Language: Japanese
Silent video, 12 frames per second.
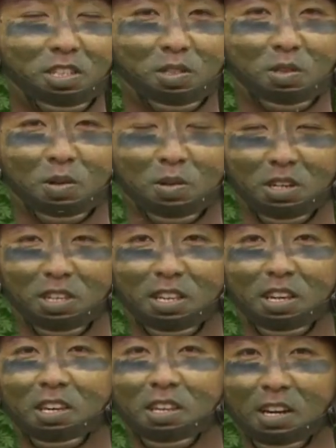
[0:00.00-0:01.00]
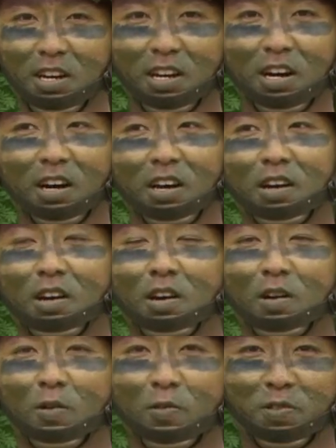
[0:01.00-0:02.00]
指導をいただきながら
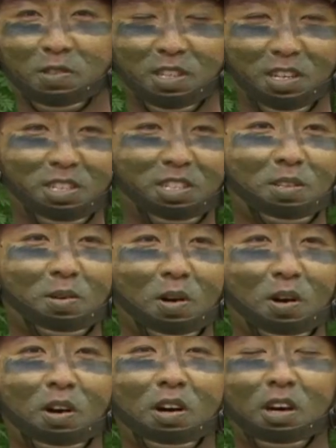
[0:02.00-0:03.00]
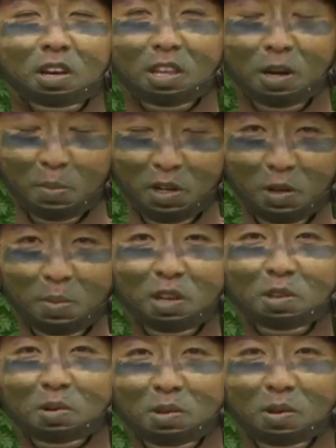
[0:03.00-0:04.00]
ほふ前進を何百
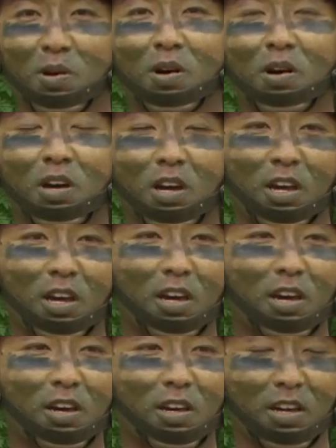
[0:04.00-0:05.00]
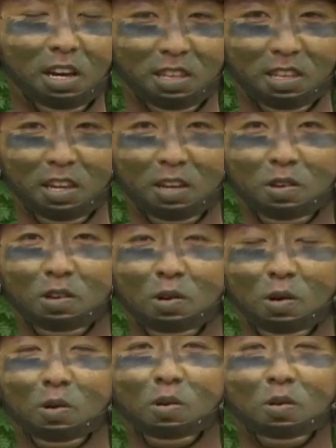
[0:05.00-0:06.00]
メートルと、えー、やって
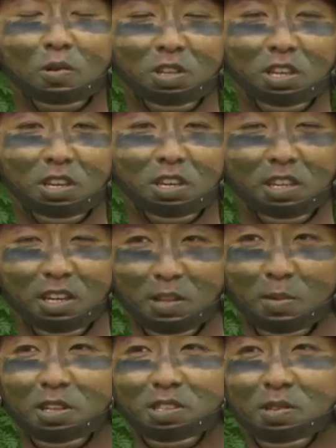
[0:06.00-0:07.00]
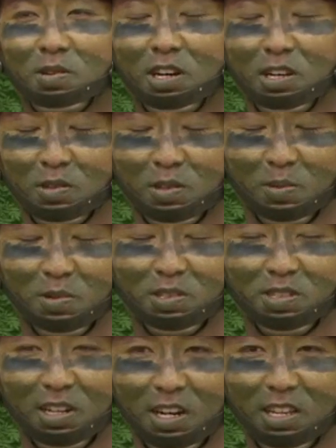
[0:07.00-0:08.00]
今日ここに至ってますそれがとても
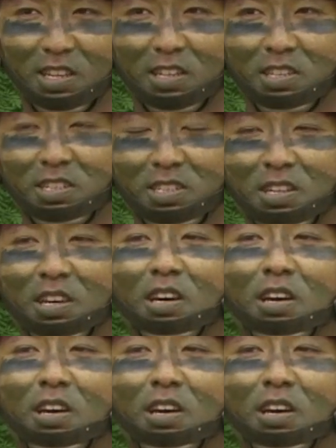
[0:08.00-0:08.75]
つらかったです